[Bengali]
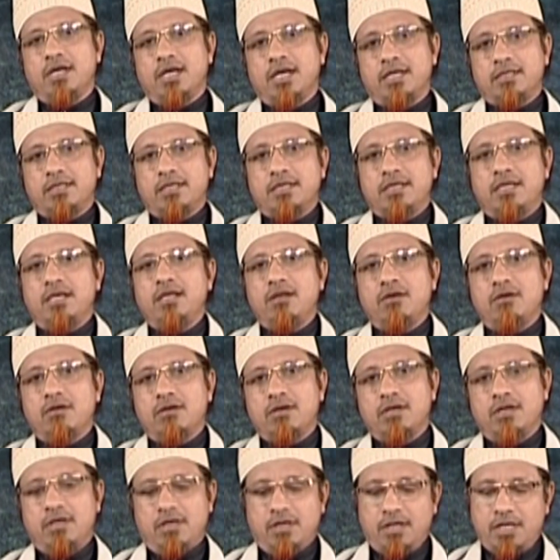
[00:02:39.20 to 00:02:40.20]
একটা কিলক
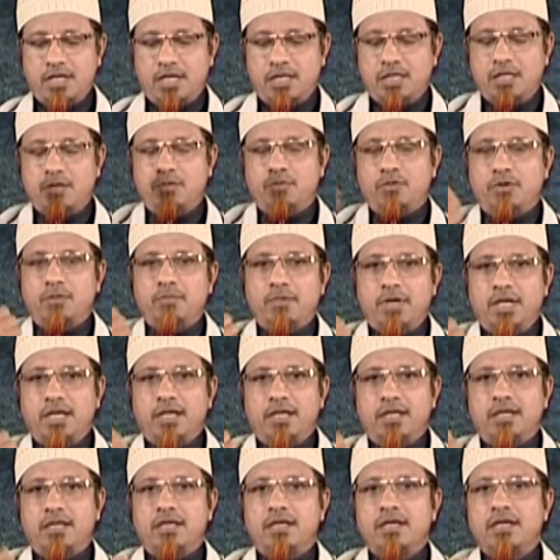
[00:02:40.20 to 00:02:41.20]
কাঠের উপর
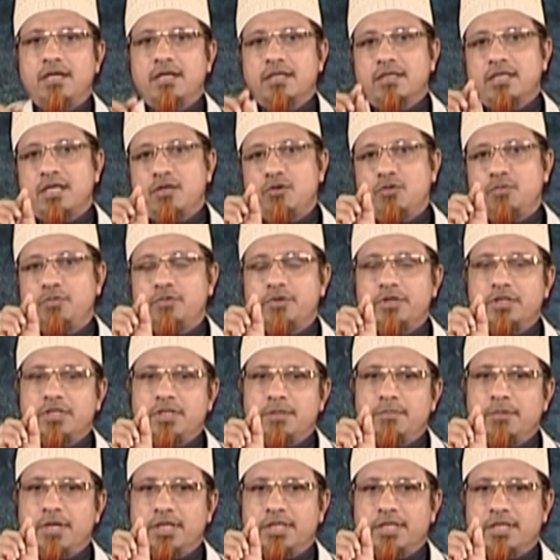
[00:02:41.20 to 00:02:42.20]
মারলে তার উপরে
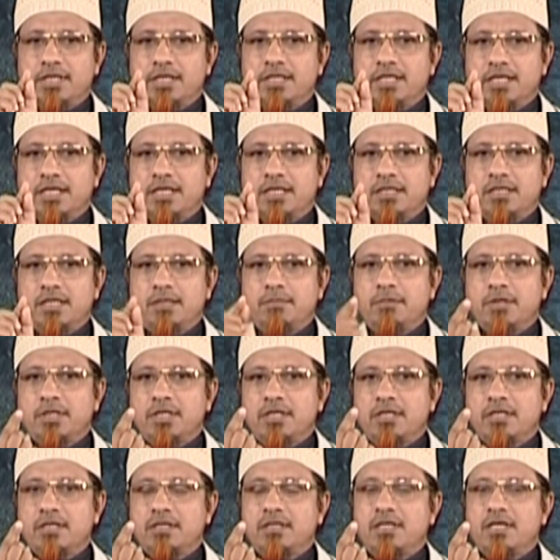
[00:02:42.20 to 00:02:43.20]
যে মাথাটা দেখা যায়
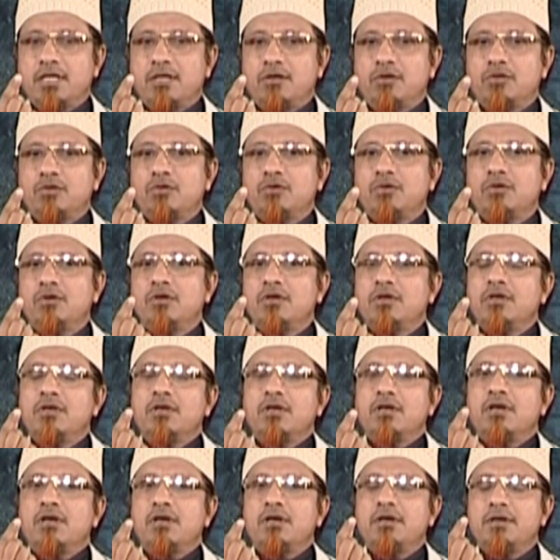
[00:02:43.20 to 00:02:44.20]
মাথাটা তার হয়তো
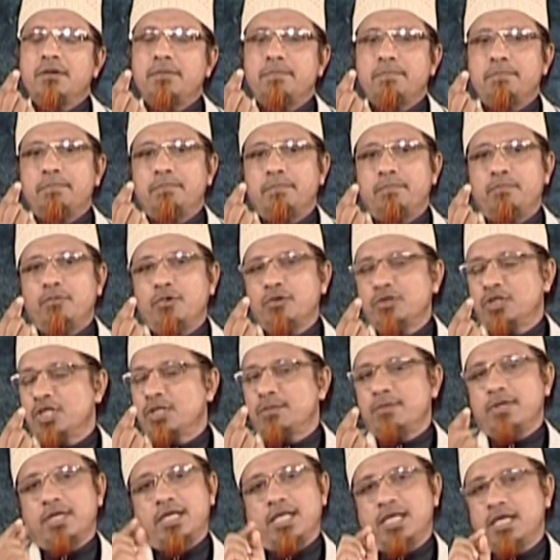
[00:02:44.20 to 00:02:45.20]
পঞ্চাশ
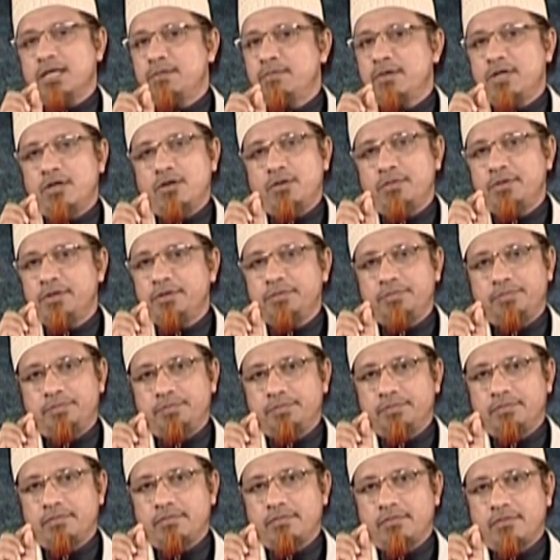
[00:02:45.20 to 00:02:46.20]
ভাগের এক ভাগ হবে
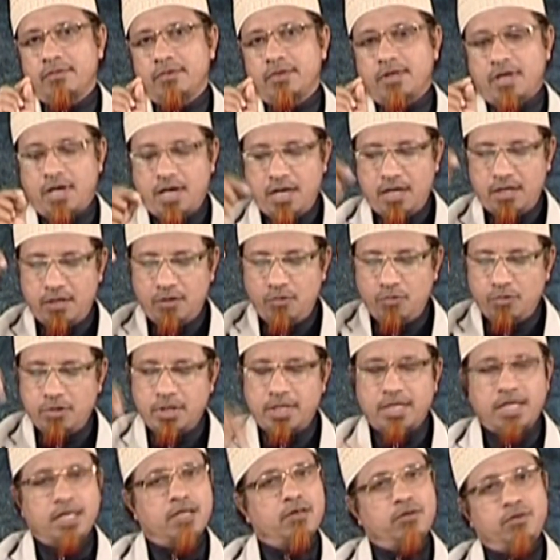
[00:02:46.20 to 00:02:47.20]
আর
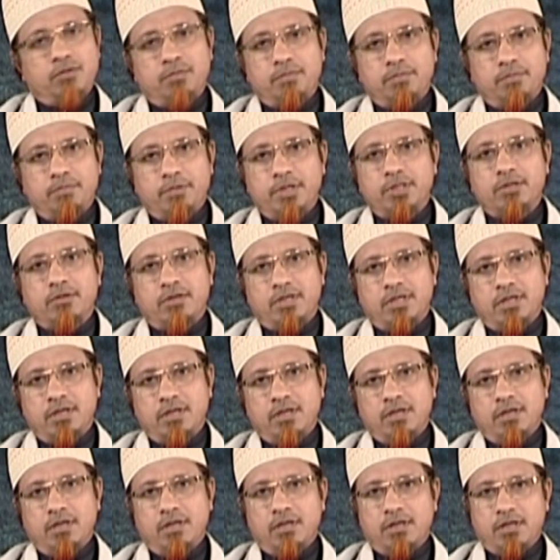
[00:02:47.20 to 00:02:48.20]
গোটাটাই হলো ভিতরে
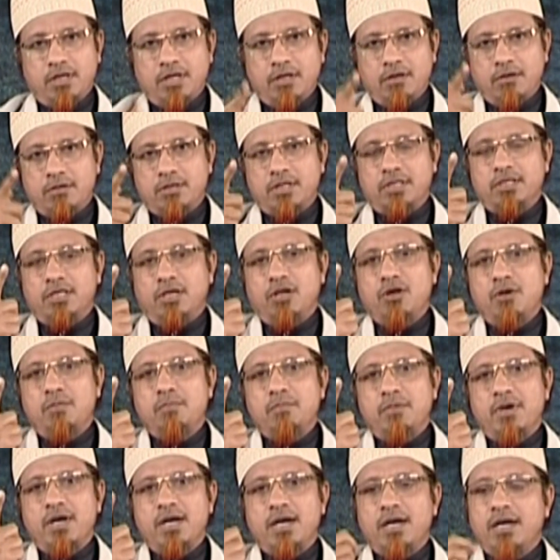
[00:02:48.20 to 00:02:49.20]
কিলকটা যে
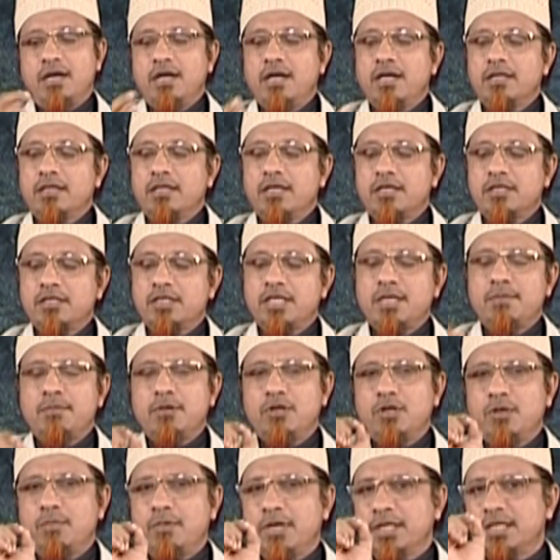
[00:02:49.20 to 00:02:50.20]
লম্বা তার
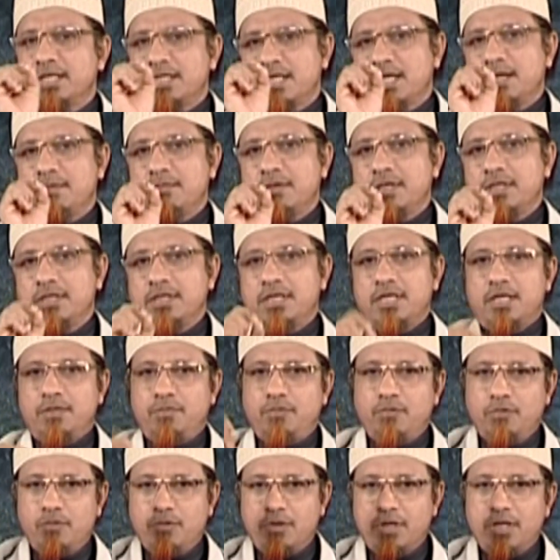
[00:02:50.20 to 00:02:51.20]
সামান্য মাথাটা আমরা দেখি আর
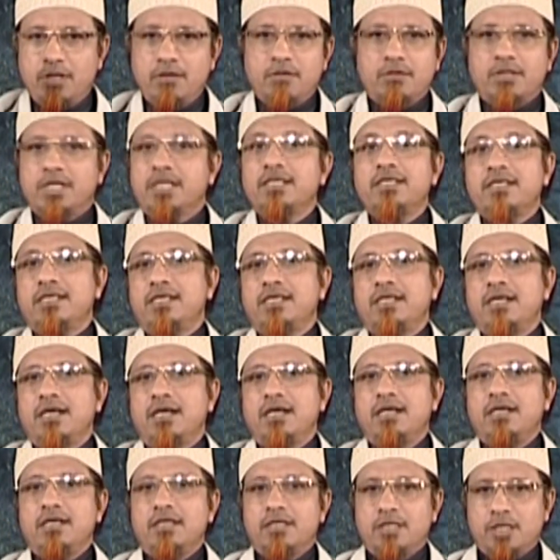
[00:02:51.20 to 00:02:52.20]
পুরো কিলকটাই দেখি না
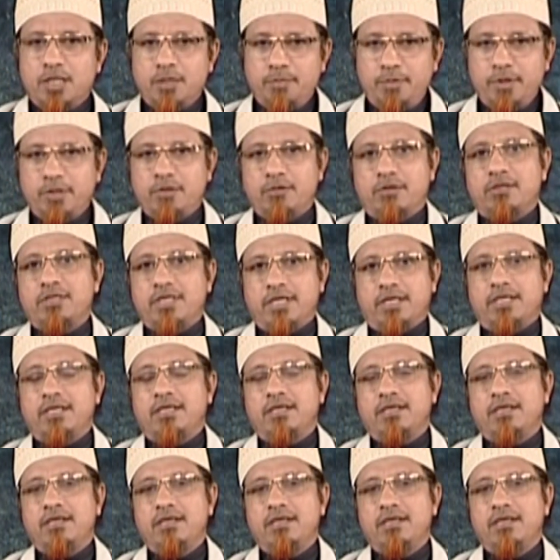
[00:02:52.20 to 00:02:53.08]
সেটা ভেতরে থাকে